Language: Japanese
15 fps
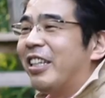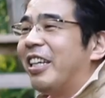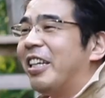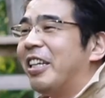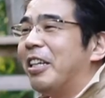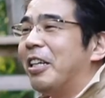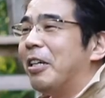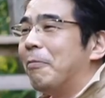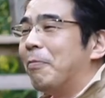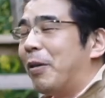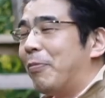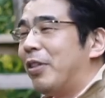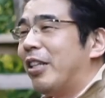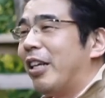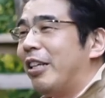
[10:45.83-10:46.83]
えー、まあ、
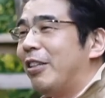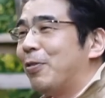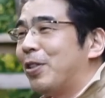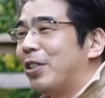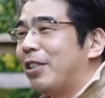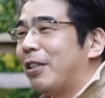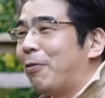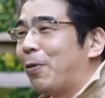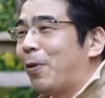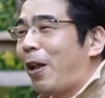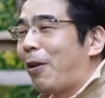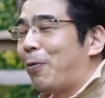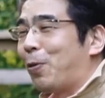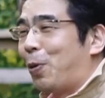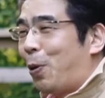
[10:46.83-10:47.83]
みんないい年した大人
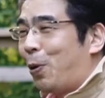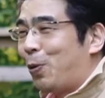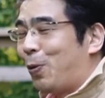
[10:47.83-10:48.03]
の男